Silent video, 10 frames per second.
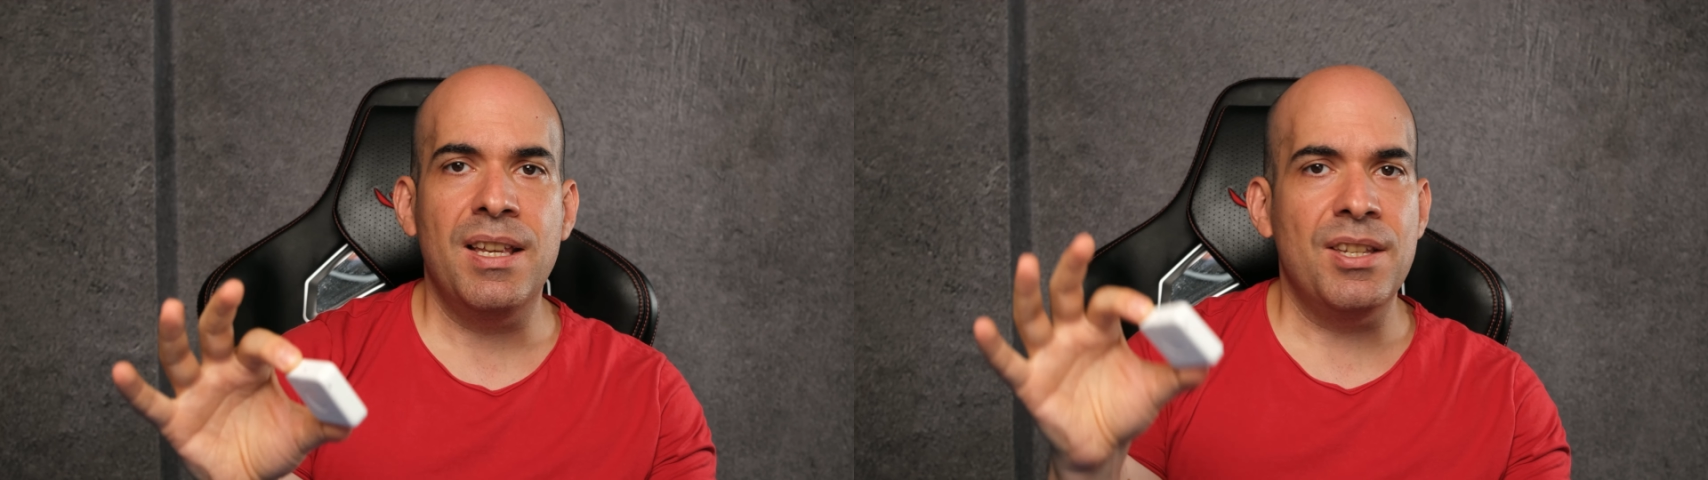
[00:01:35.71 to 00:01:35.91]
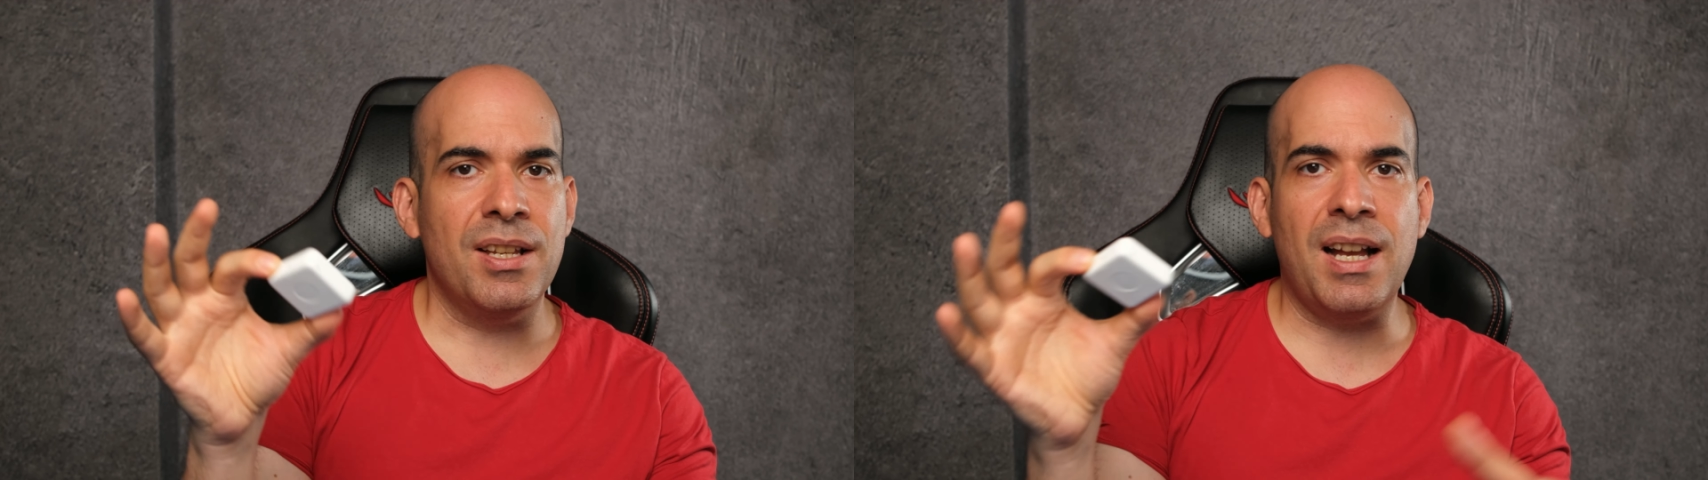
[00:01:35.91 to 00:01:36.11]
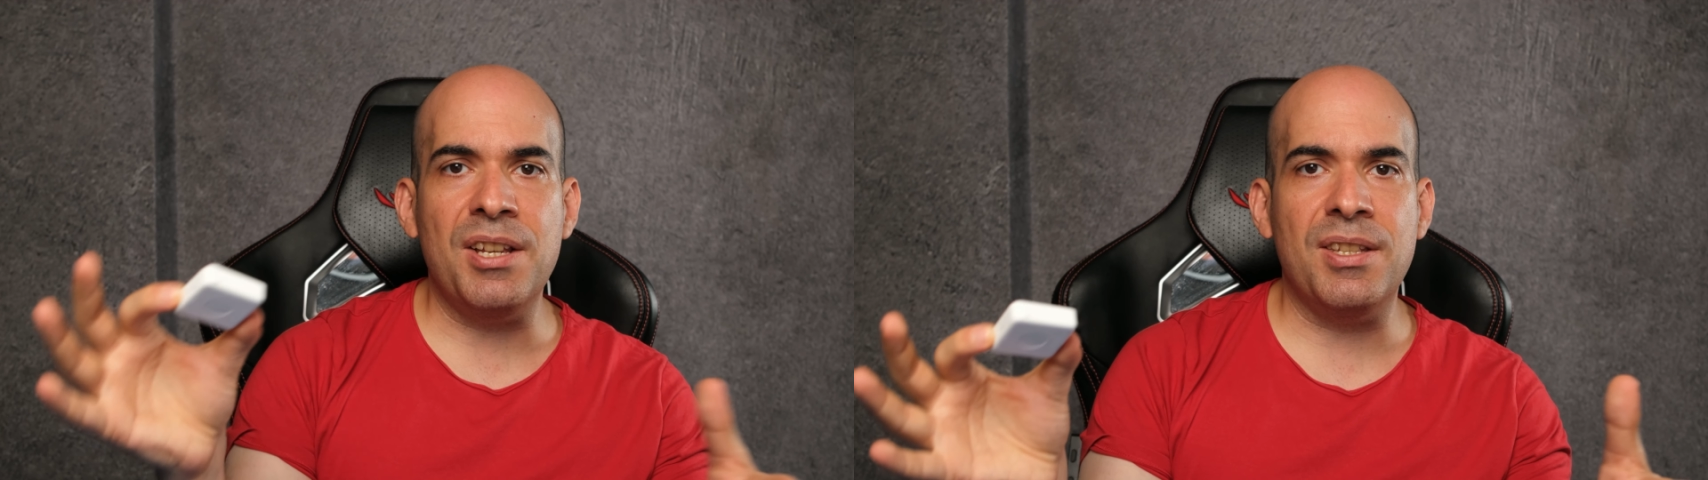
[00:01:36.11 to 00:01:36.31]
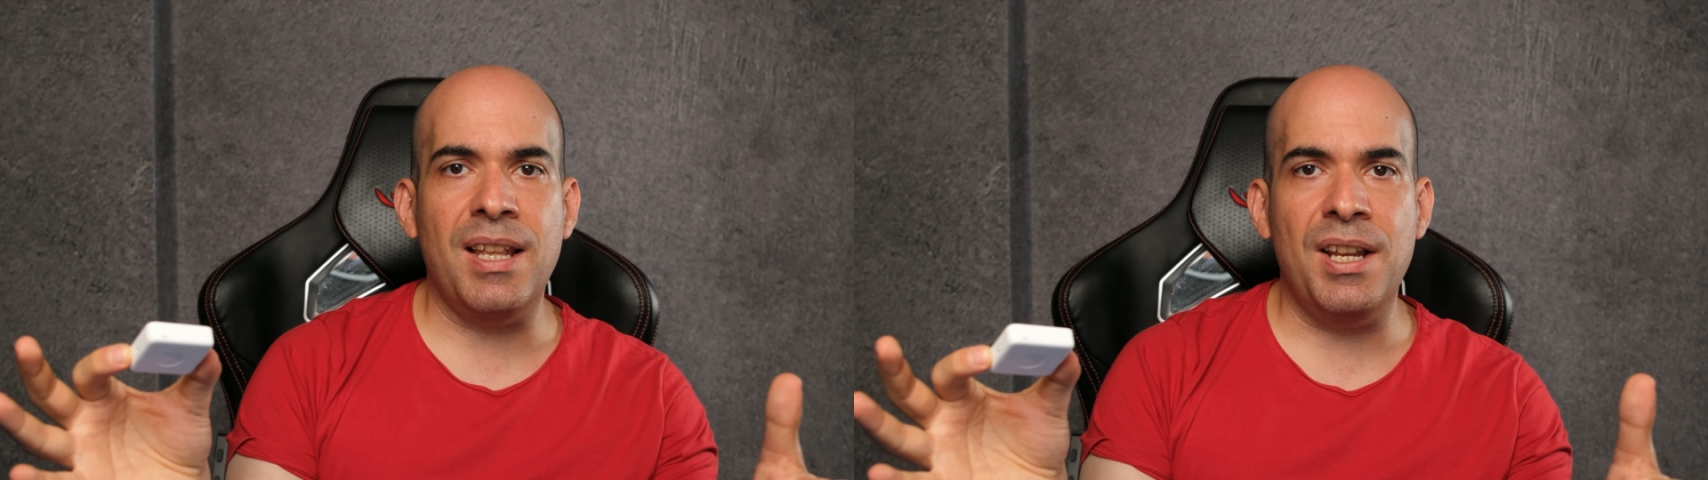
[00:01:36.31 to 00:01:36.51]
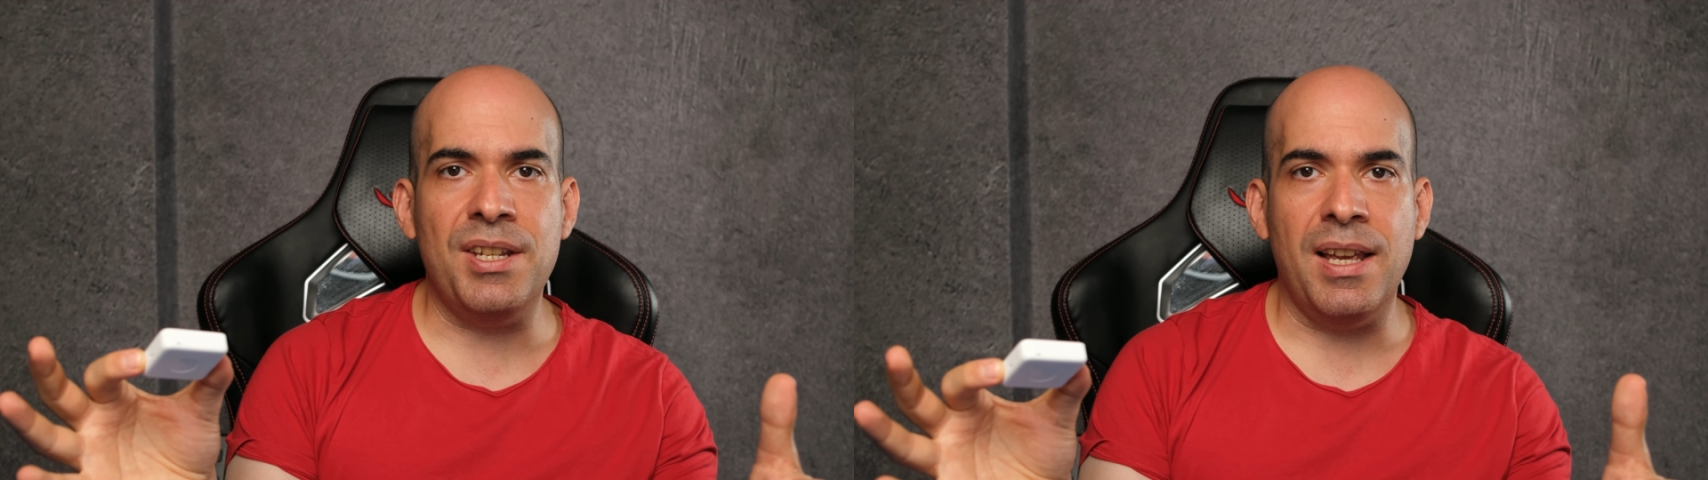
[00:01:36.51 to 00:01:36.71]
işte kaç
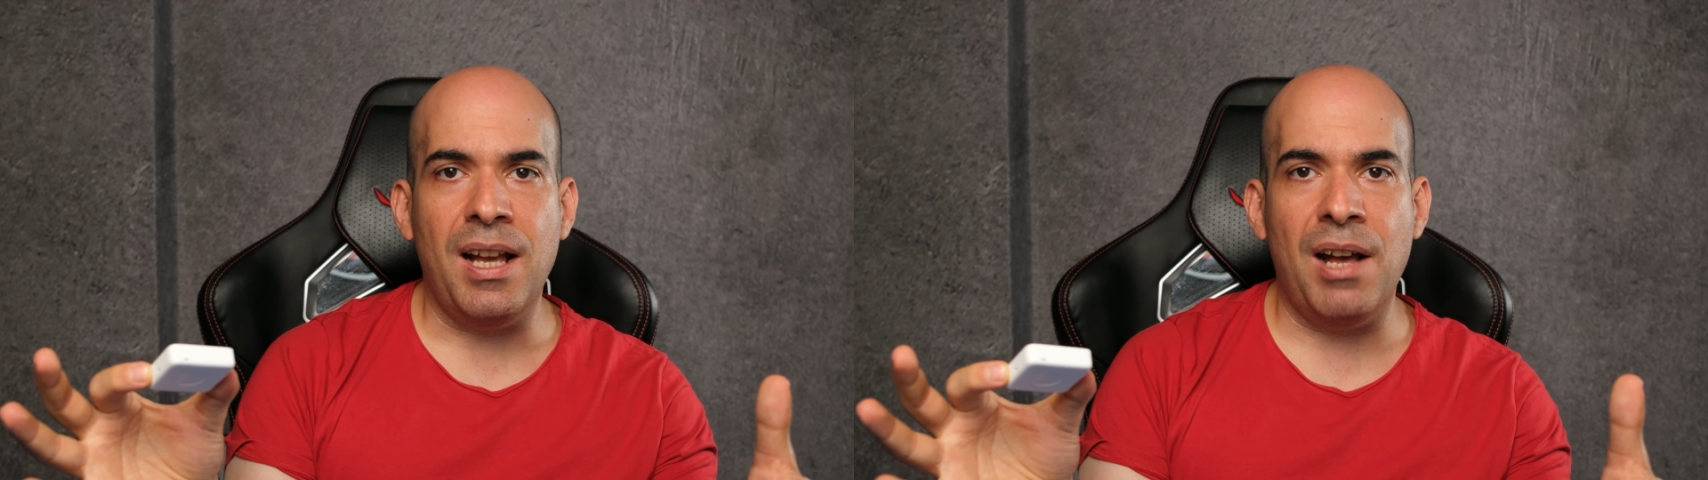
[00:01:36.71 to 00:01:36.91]
derece